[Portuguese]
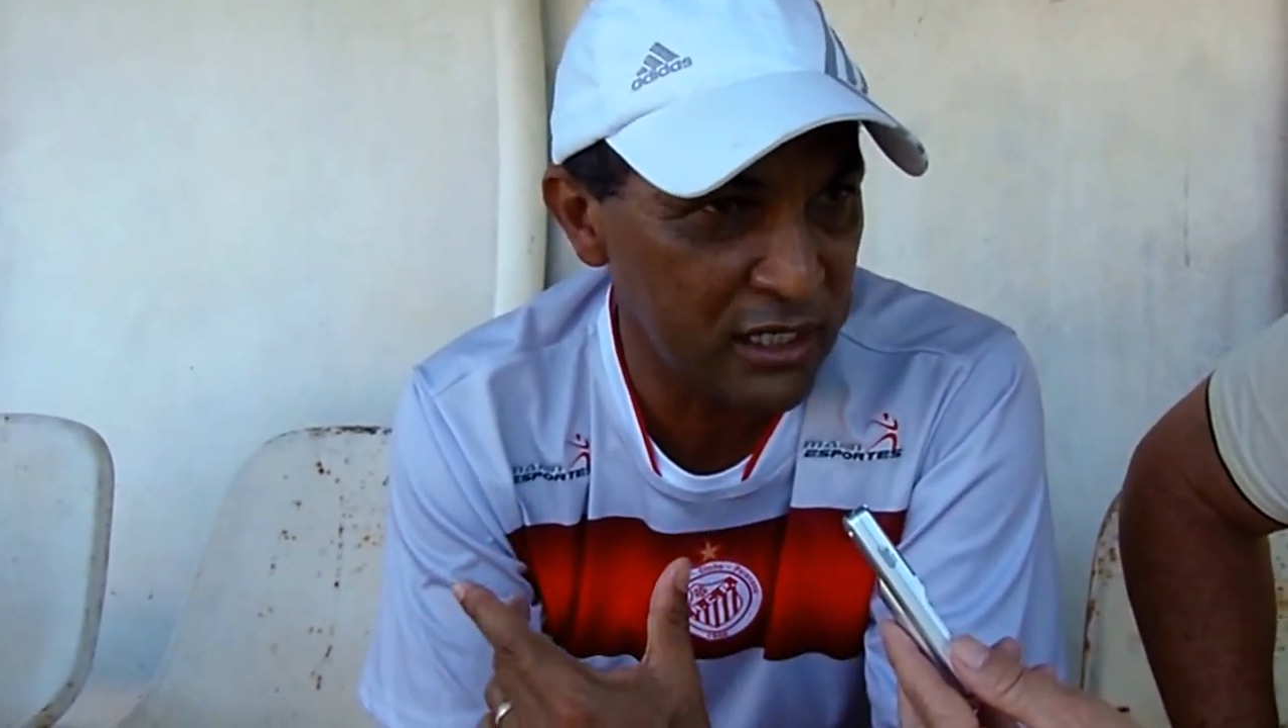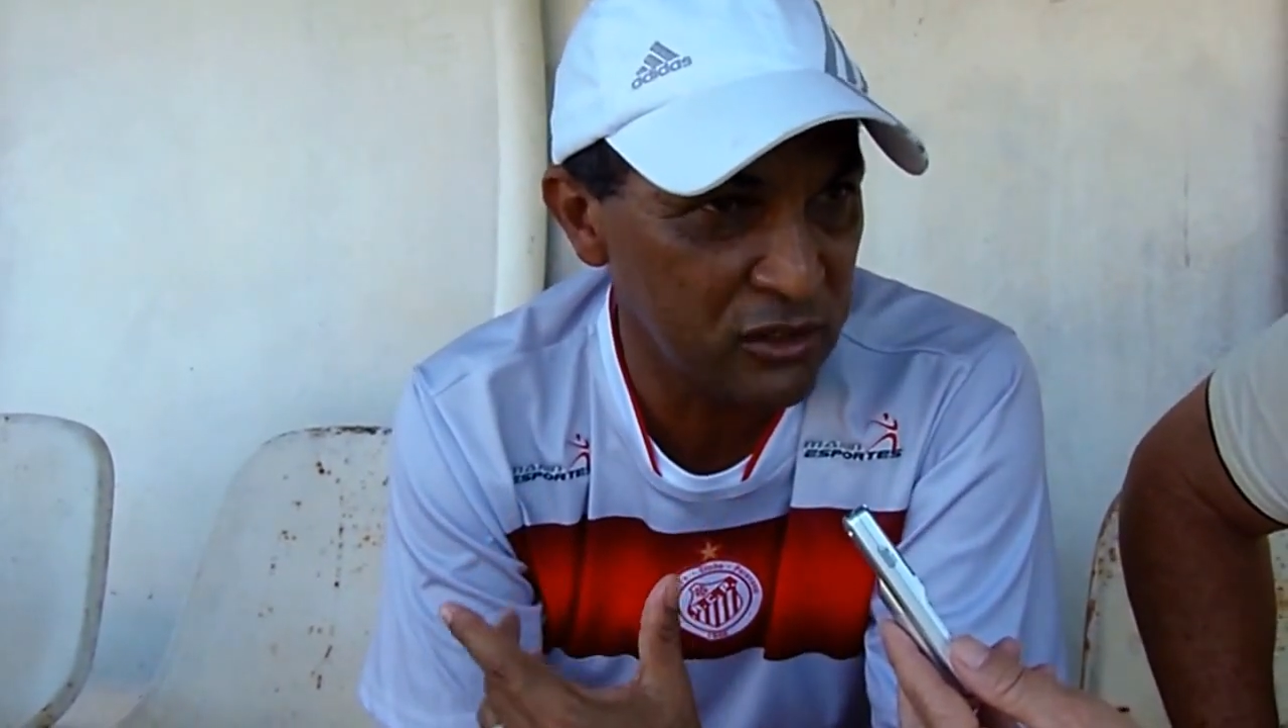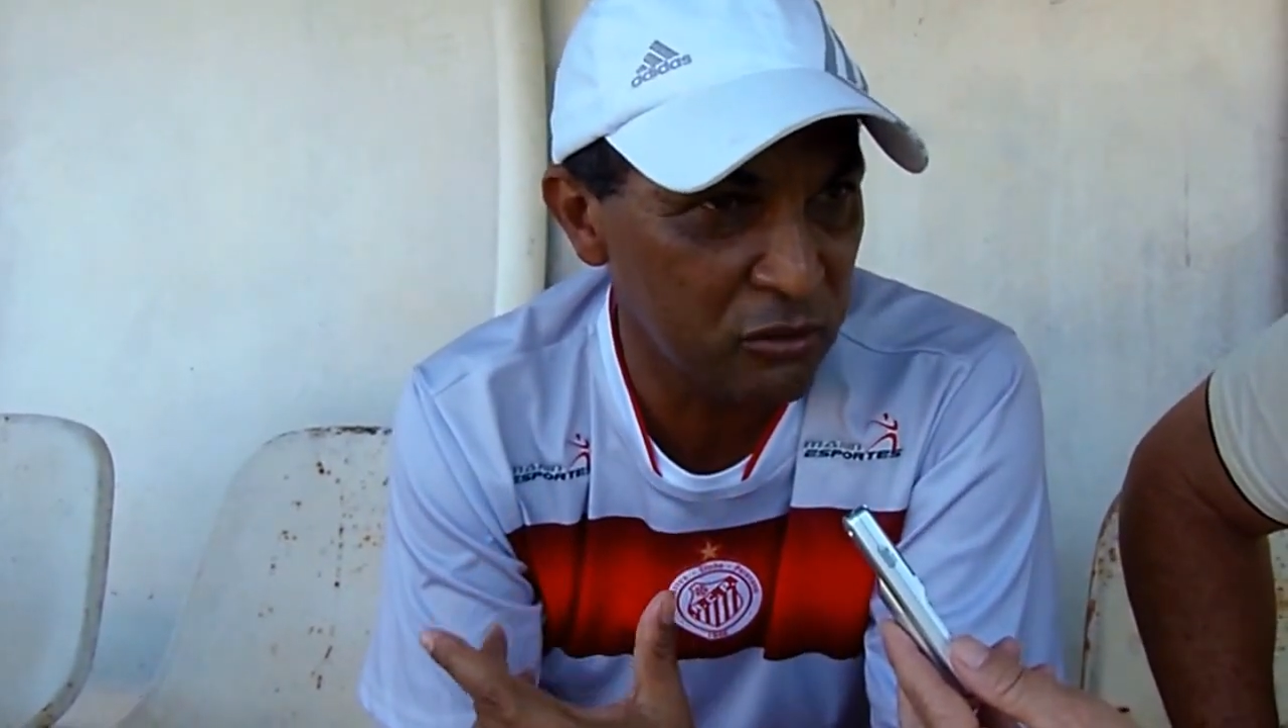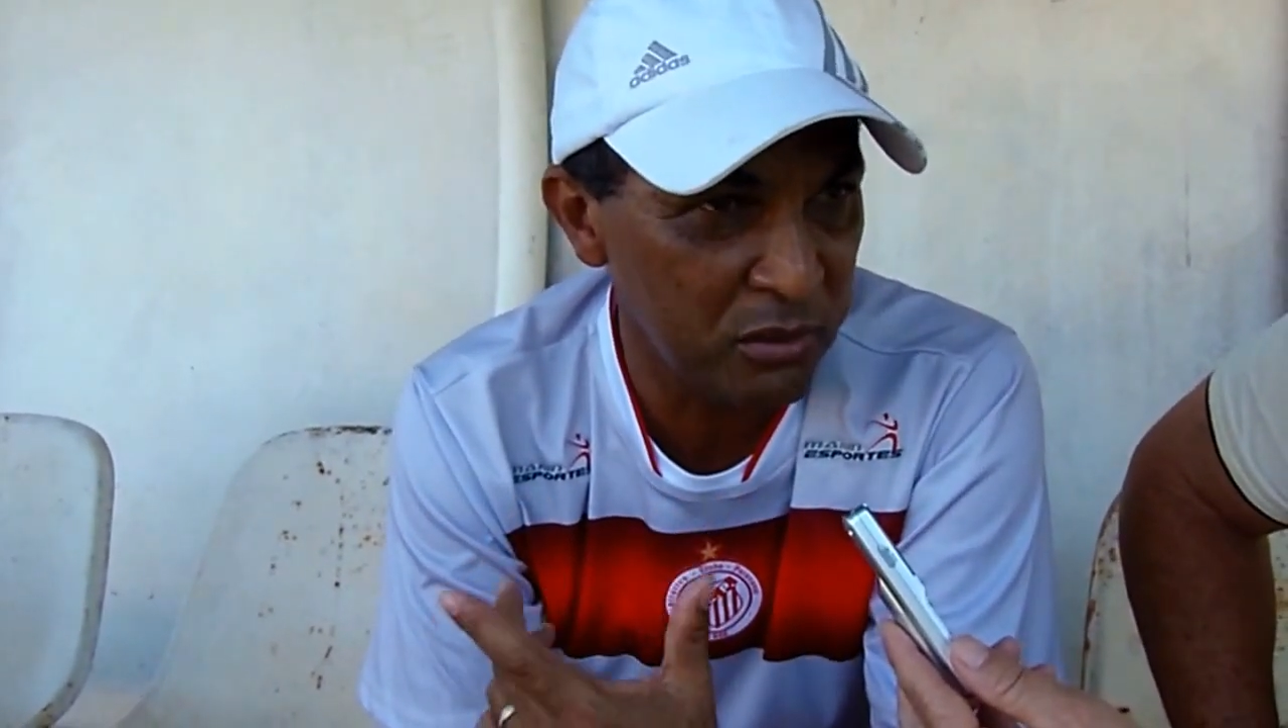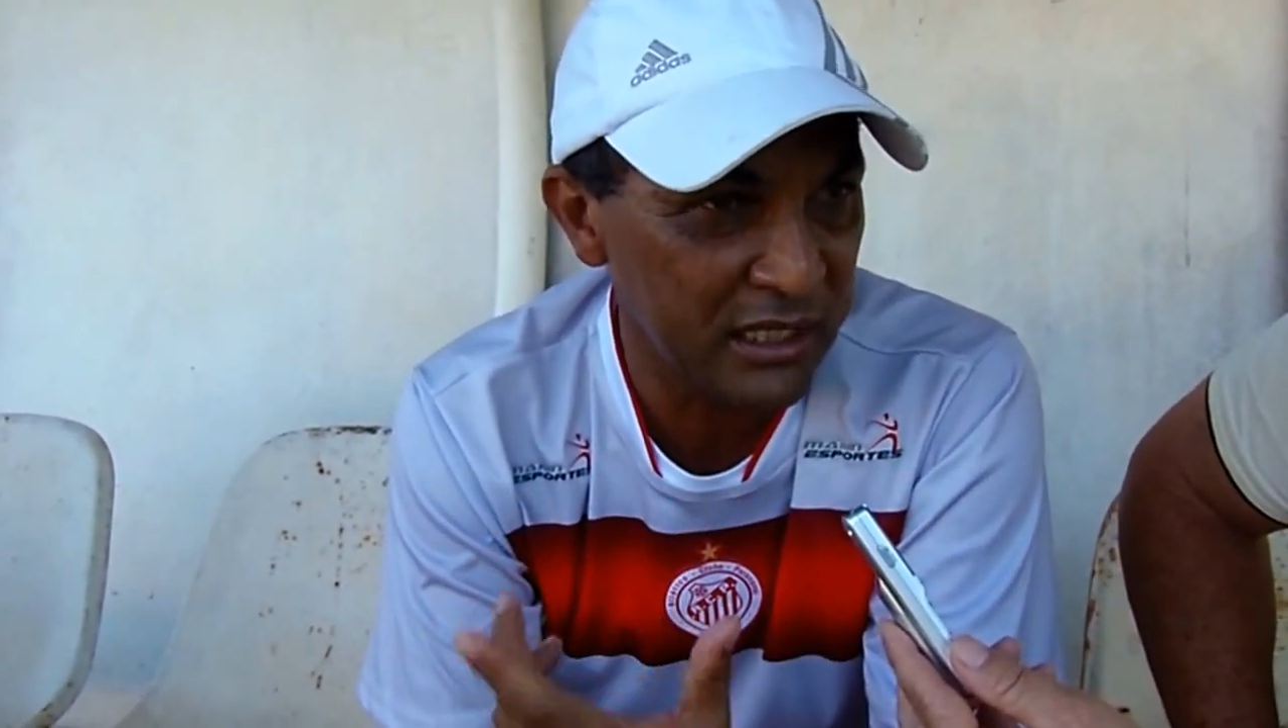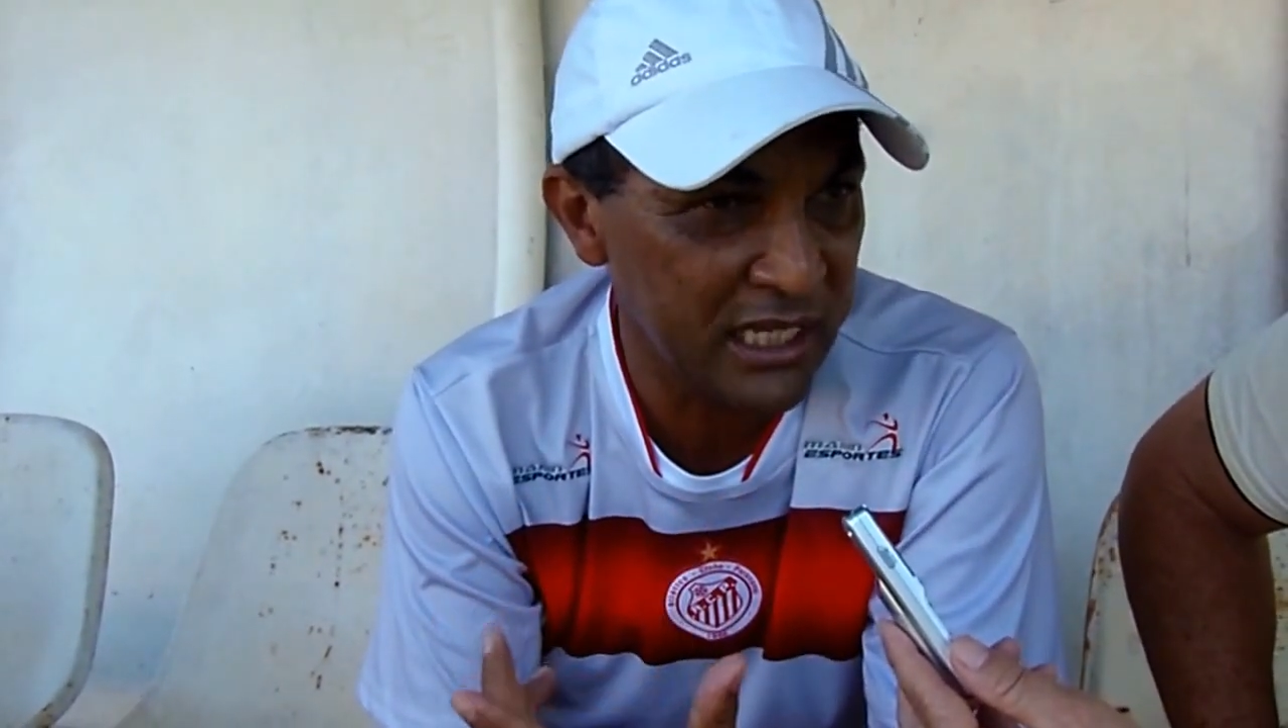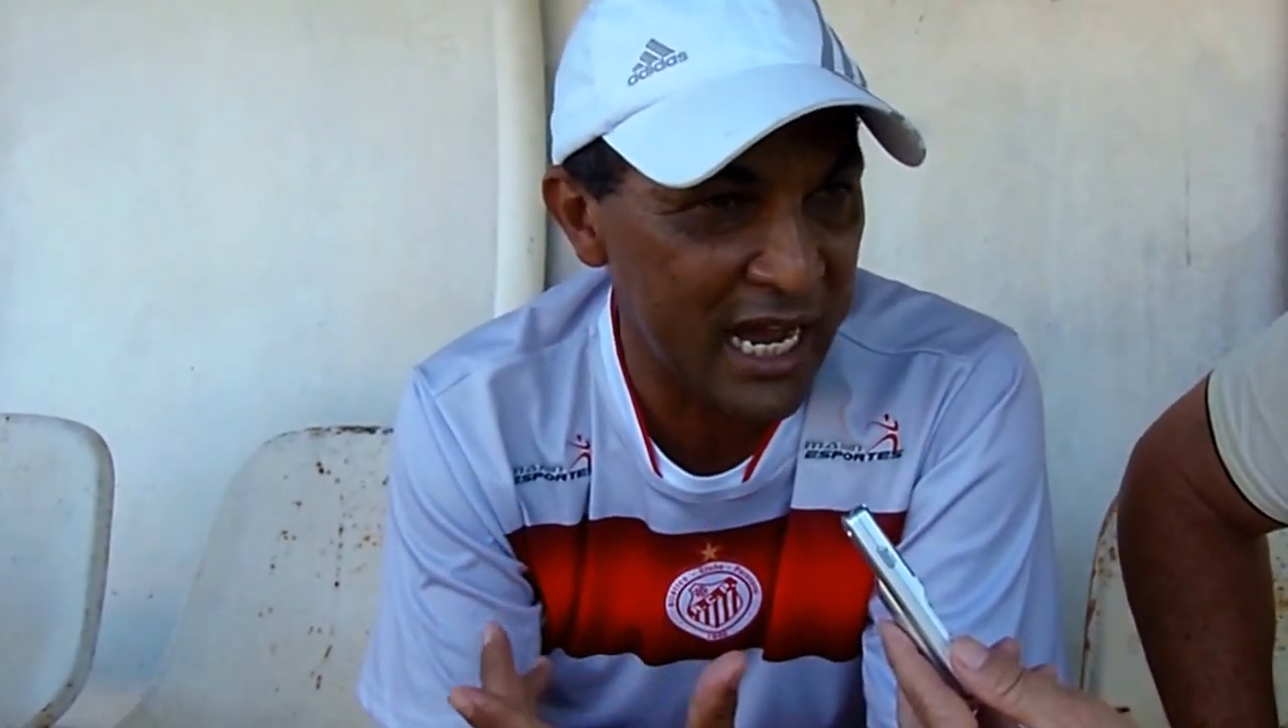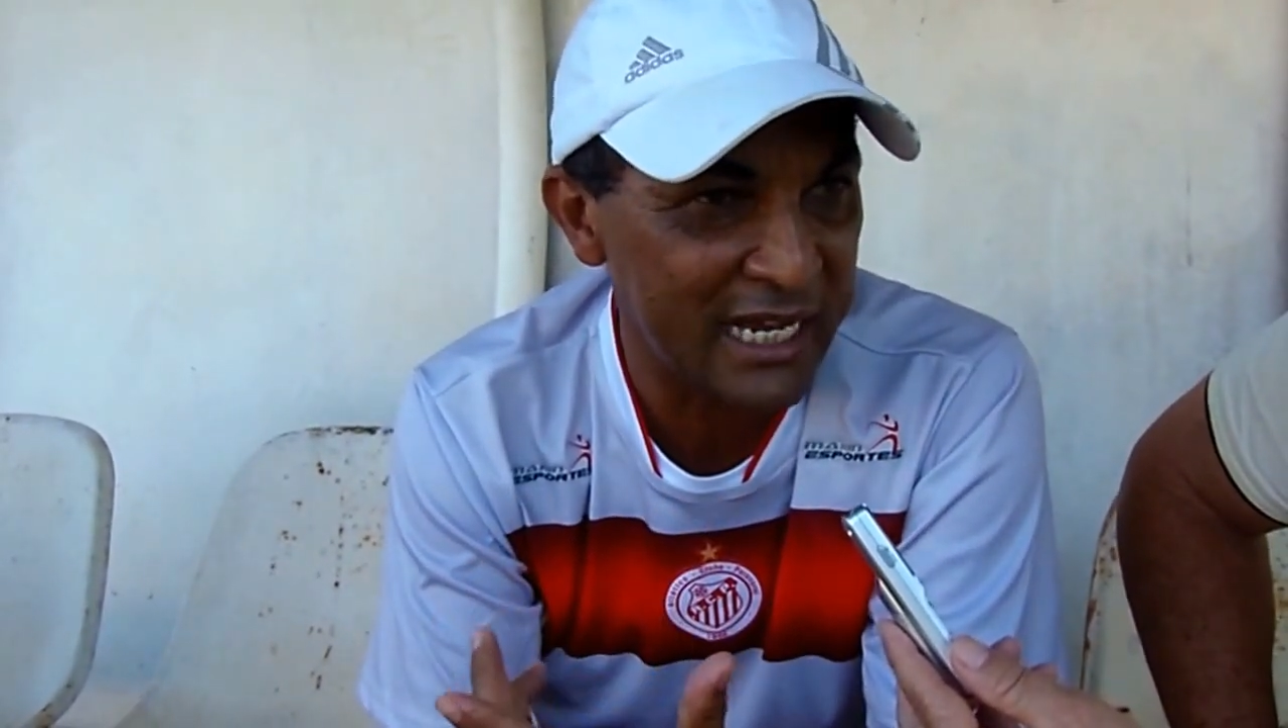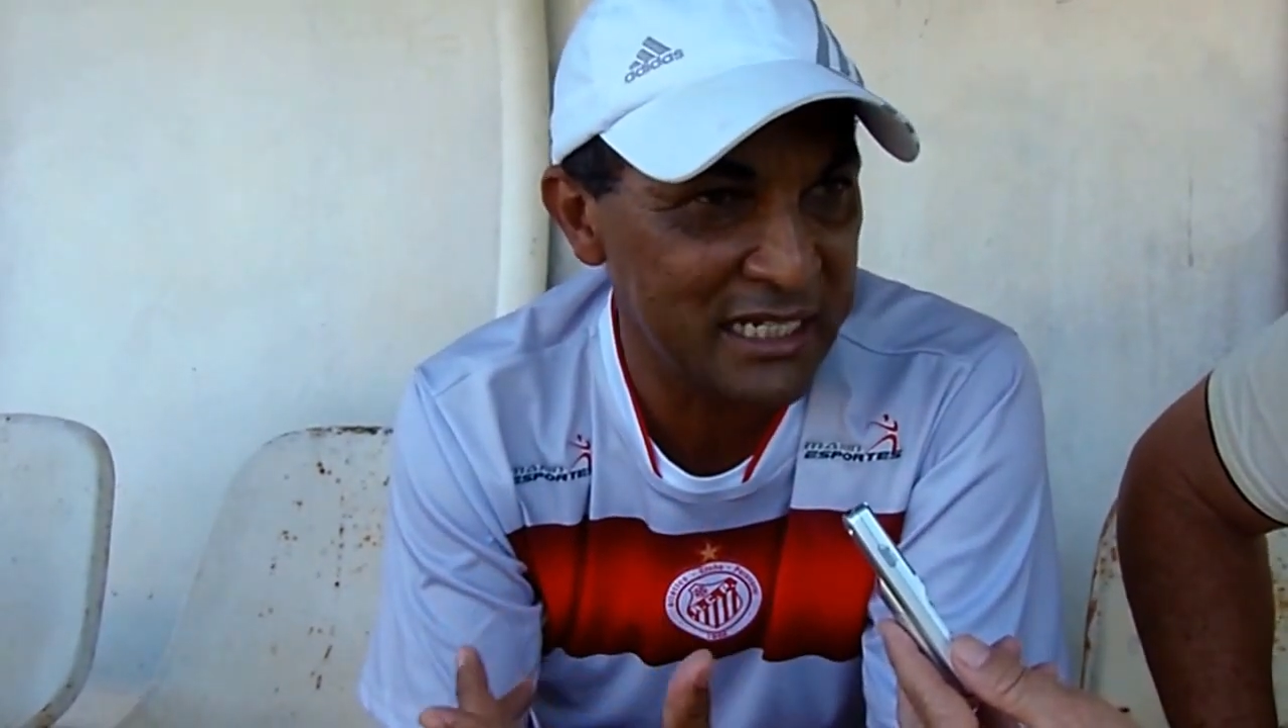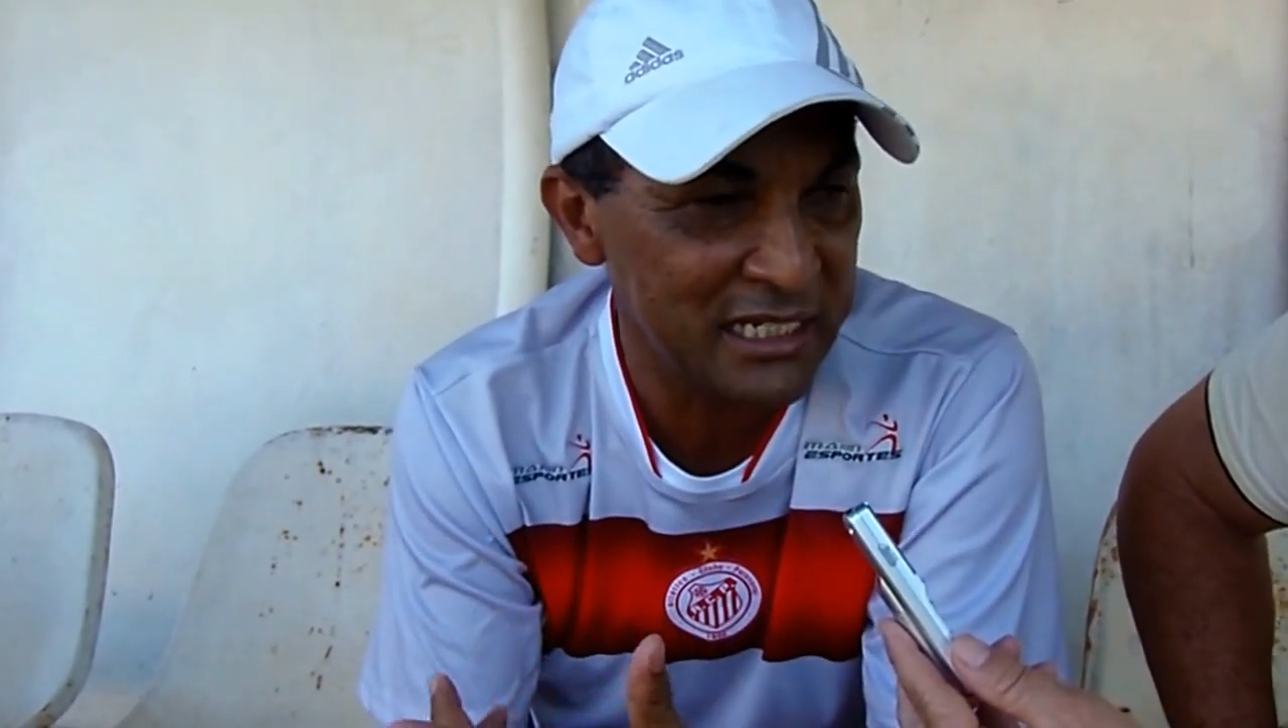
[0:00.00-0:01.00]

de hombridade,